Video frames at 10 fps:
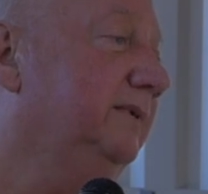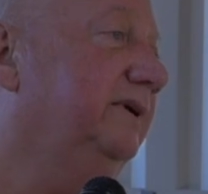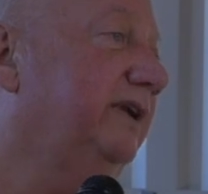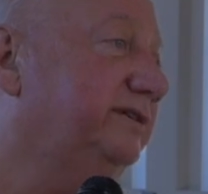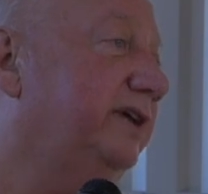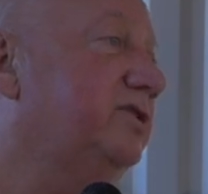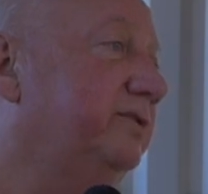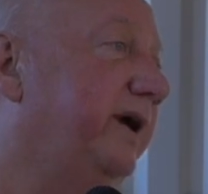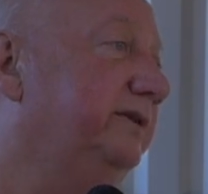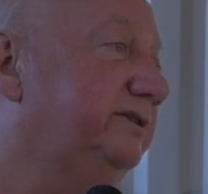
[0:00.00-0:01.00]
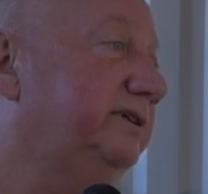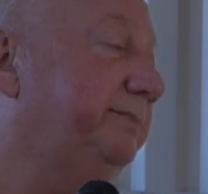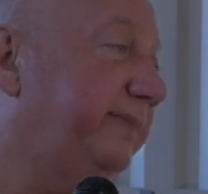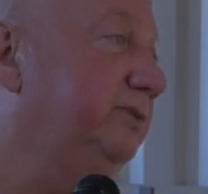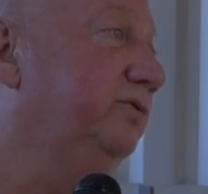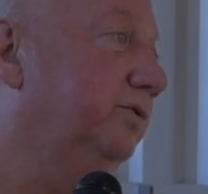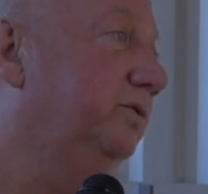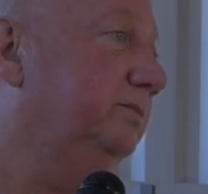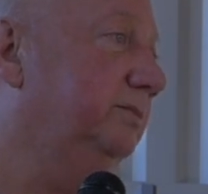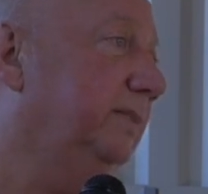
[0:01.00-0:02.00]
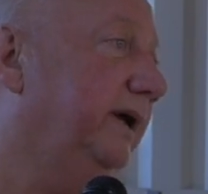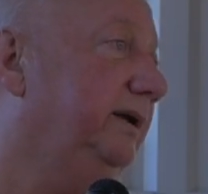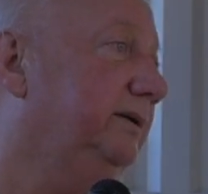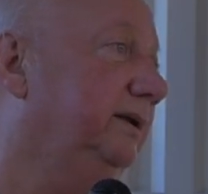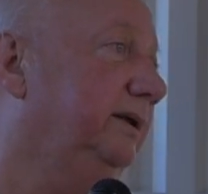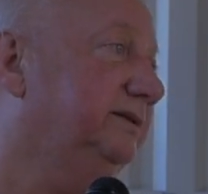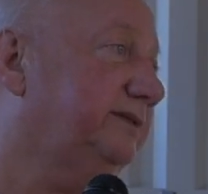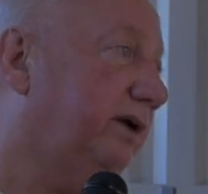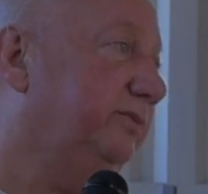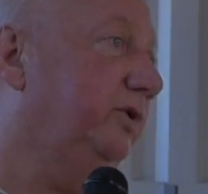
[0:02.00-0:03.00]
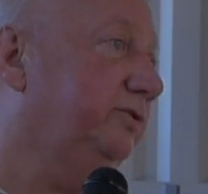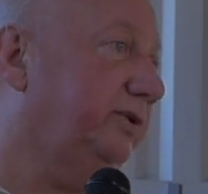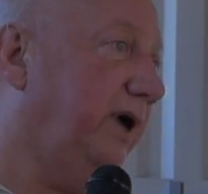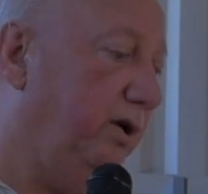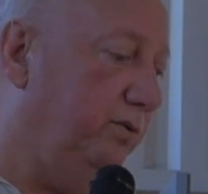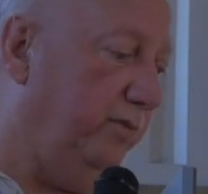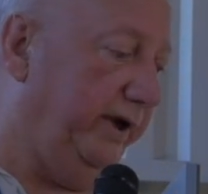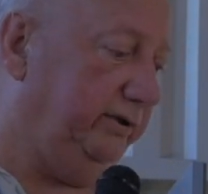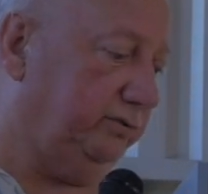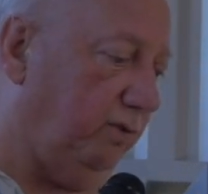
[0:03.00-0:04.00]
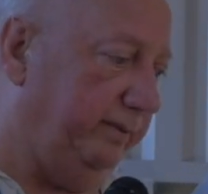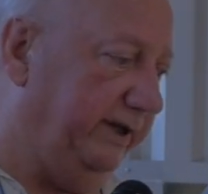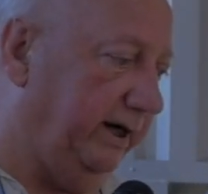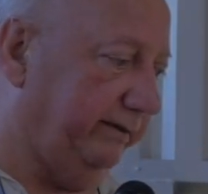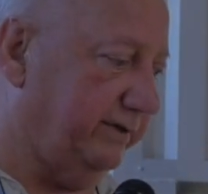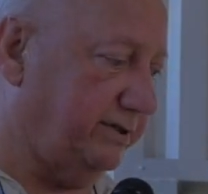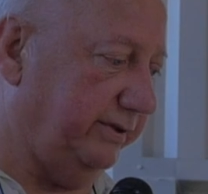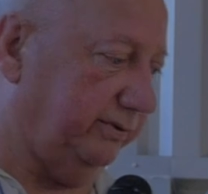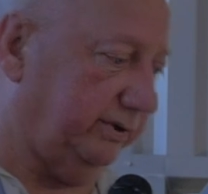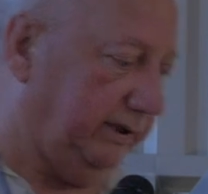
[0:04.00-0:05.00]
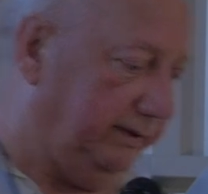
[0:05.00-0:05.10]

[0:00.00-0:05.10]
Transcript: l'assèchement, ce n'est pas nouveau. Hein. Ça remonte à au moins 3000 ans avant Jésus-Christ.